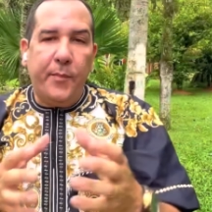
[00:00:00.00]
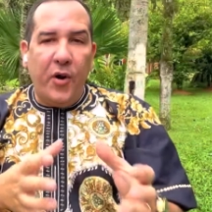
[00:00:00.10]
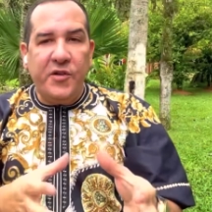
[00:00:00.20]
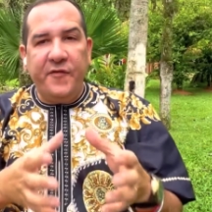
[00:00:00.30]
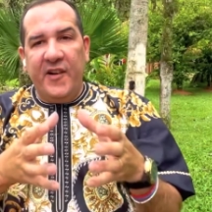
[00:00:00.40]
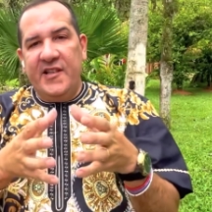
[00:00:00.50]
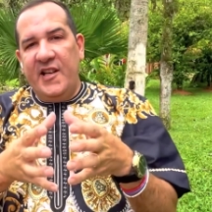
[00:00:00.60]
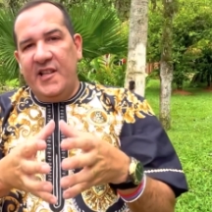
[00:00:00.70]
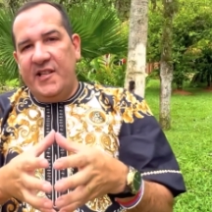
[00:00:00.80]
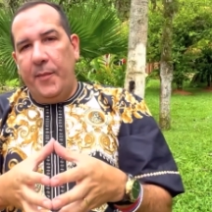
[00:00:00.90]
pode fazer
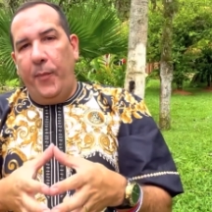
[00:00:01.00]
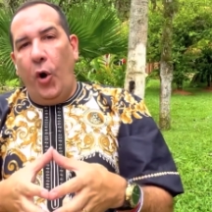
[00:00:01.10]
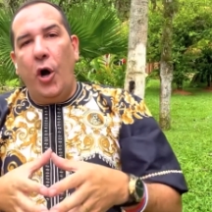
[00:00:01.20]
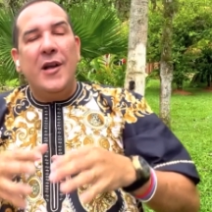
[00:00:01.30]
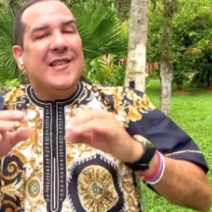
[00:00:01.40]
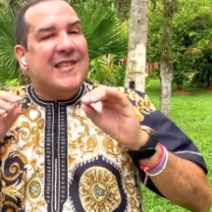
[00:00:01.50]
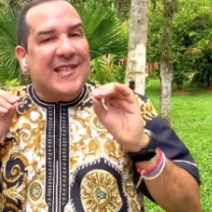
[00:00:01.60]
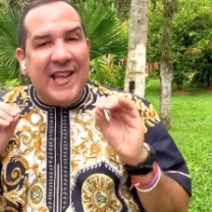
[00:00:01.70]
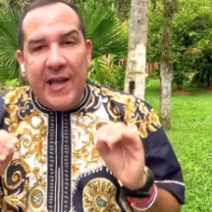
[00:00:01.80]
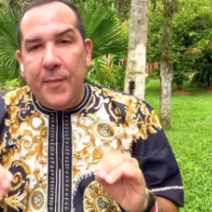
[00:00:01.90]
esse ebó
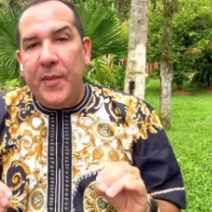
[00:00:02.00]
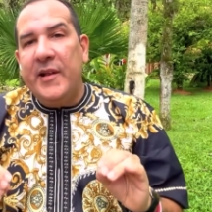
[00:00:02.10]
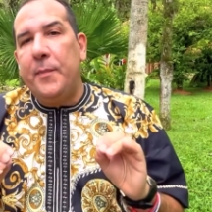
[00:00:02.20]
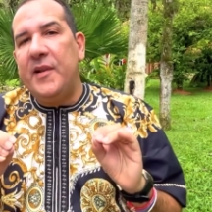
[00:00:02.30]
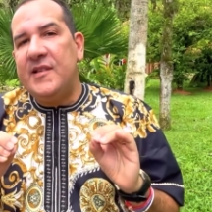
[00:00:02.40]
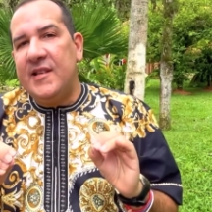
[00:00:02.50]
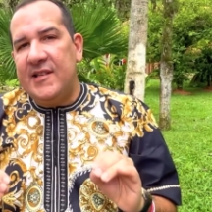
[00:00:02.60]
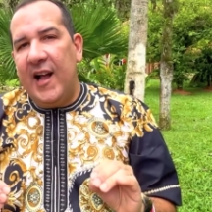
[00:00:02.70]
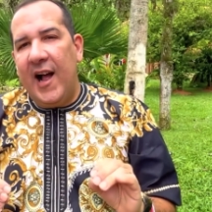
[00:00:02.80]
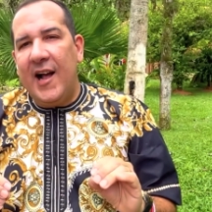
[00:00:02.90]
sempre que
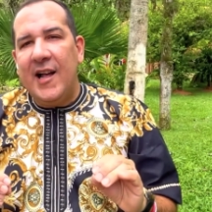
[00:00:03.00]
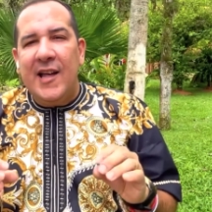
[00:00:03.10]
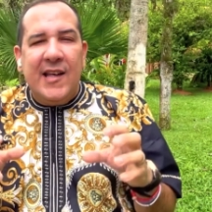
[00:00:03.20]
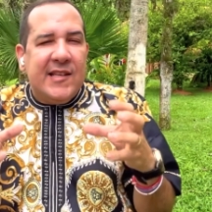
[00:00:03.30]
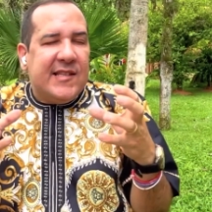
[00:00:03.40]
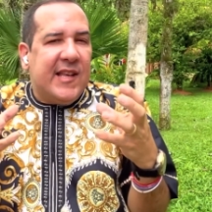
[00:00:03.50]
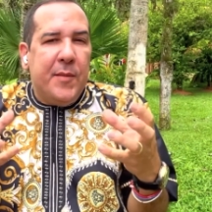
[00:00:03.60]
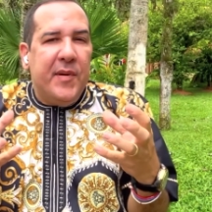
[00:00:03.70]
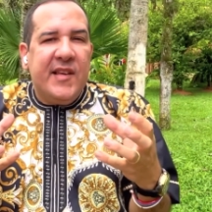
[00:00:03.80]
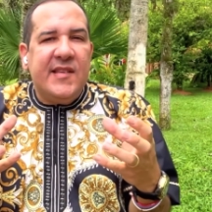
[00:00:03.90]
precisar,
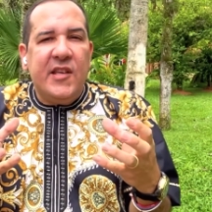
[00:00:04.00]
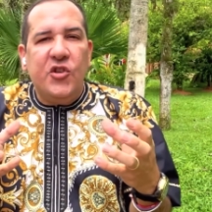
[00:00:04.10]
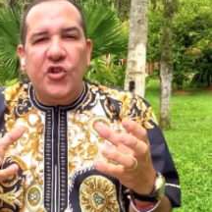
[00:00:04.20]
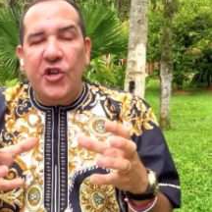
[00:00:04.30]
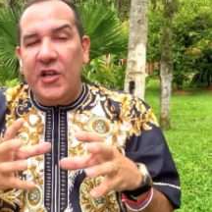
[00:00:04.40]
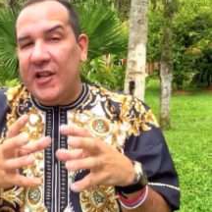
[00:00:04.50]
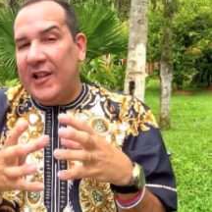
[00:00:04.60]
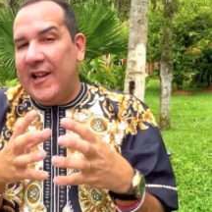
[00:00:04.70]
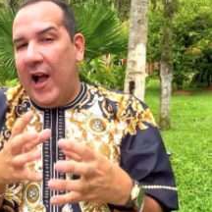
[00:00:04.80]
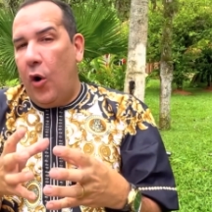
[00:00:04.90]
sempre que sentir que
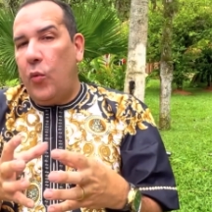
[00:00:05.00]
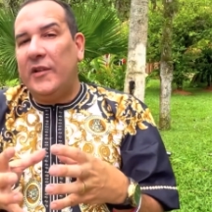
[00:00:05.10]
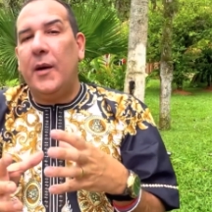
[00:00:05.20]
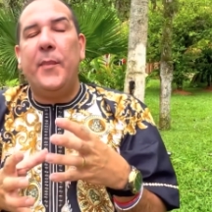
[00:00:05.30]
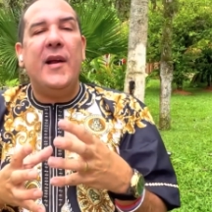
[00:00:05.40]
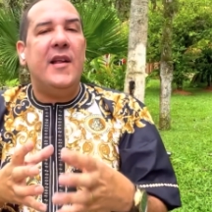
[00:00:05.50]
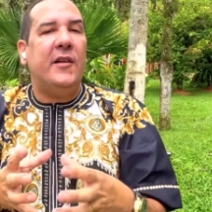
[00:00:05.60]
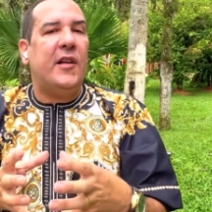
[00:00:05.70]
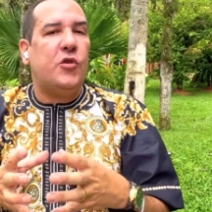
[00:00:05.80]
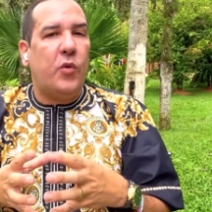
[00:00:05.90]
tem algo atrapalhando
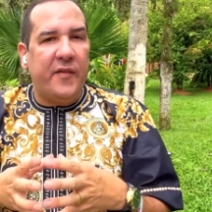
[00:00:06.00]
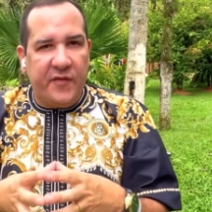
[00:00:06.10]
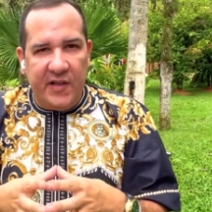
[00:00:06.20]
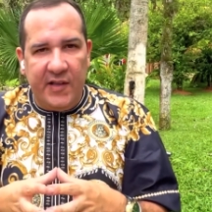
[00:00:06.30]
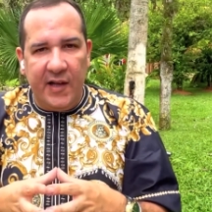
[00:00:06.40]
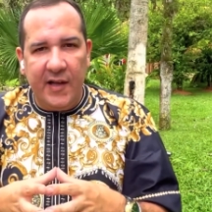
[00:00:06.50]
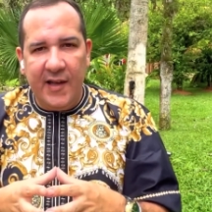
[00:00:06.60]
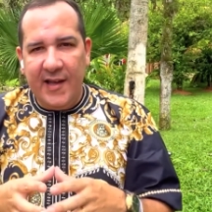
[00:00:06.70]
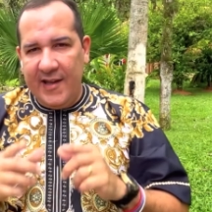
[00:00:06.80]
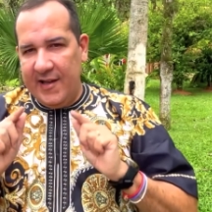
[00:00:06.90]
a sua vida.
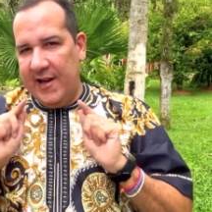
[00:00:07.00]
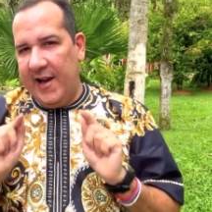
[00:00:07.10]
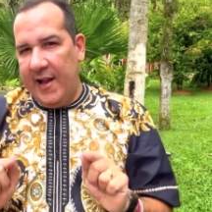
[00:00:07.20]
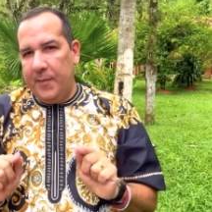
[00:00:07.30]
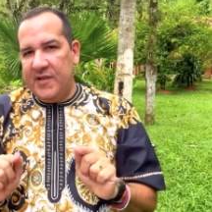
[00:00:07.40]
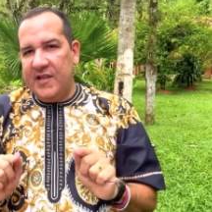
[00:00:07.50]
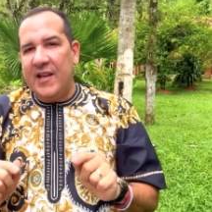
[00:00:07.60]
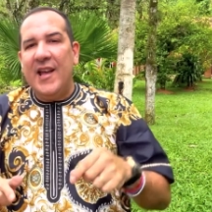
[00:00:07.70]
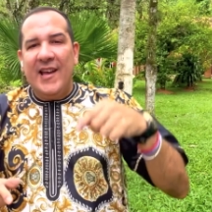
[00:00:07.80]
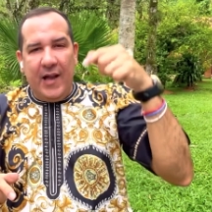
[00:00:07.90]
E lembre-se
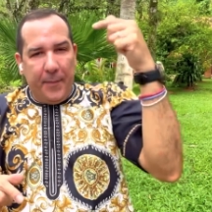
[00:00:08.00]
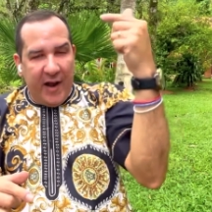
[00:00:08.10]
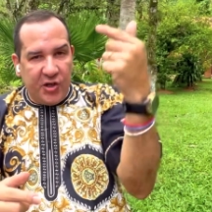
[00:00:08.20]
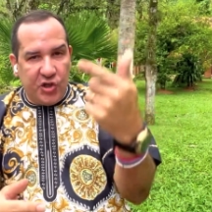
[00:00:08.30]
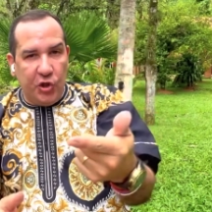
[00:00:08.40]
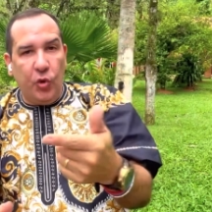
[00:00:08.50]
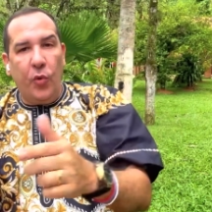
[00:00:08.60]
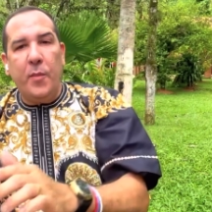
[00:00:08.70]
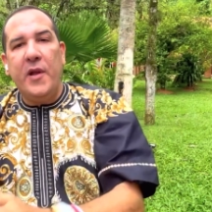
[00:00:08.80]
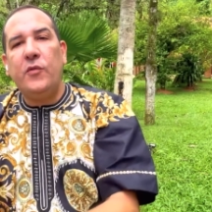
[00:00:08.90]
que a partir do
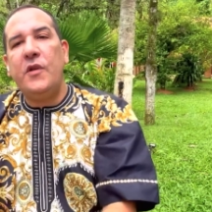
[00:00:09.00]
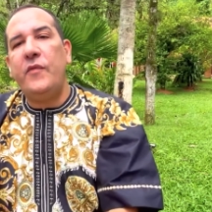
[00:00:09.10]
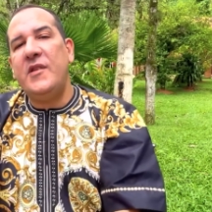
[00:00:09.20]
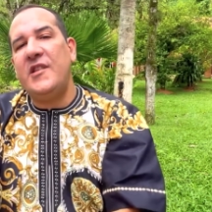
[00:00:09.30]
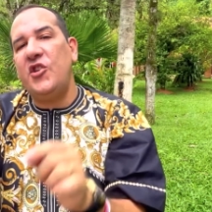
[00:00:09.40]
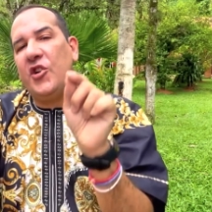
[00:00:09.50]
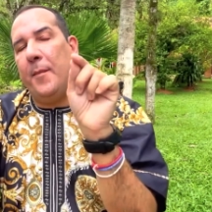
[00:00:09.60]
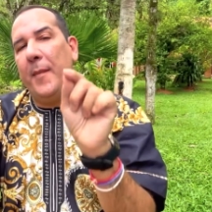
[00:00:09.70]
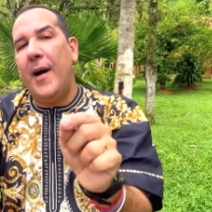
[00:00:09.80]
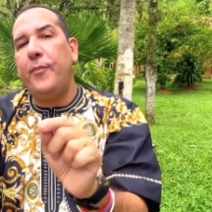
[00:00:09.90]
momento que você
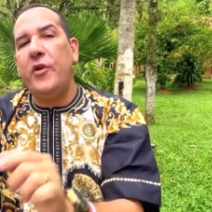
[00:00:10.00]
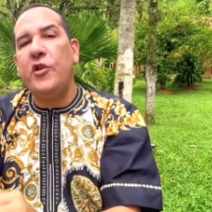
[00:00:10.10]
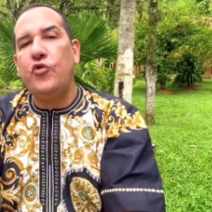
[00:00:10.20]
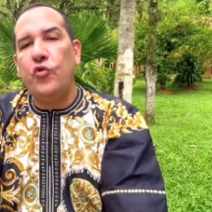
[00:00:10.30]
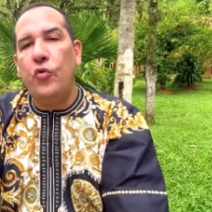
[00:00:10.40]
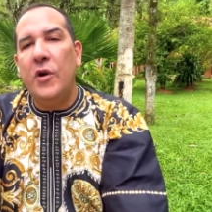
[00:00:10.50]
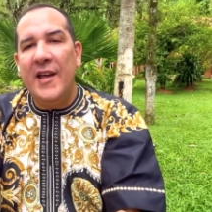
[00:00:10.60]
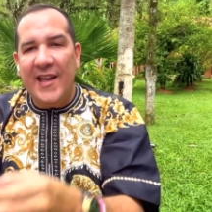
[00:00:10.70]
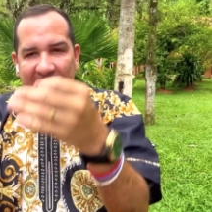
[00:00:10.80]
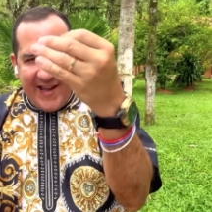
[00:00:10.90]
chamar por Exu,
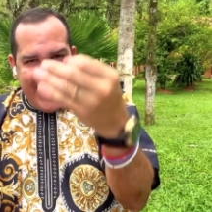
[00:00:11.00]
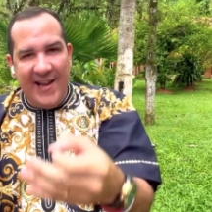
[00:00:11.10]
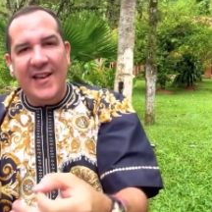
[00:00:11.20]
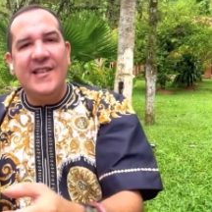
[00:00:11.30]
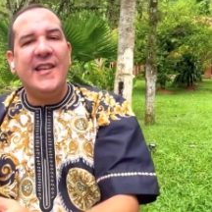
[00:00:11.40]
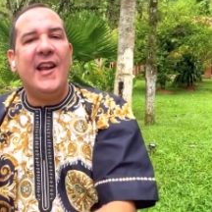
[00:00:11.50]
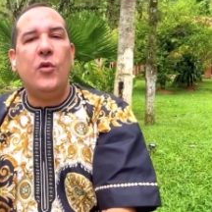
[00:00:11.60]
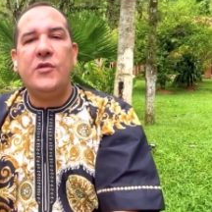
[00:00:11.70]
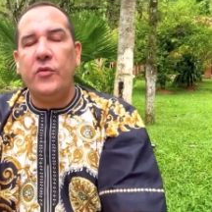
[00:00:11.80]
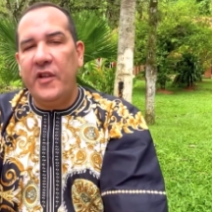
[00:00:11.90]
ele será o
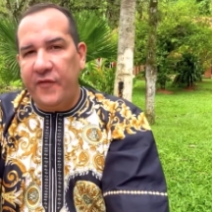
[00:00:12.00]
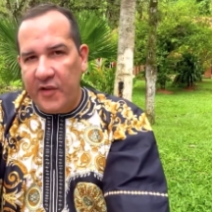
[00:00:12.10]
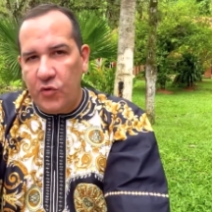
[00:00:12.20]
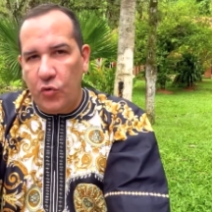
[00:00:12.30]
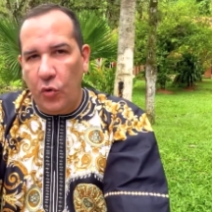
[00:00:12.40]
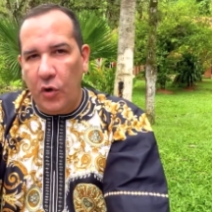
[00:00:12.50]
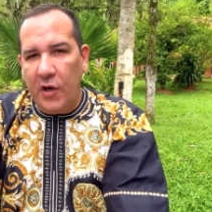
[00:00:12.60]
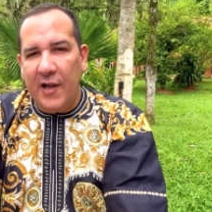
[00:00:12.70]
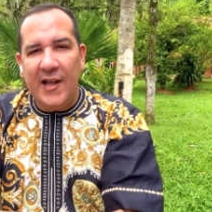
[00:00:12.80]
seu defensor,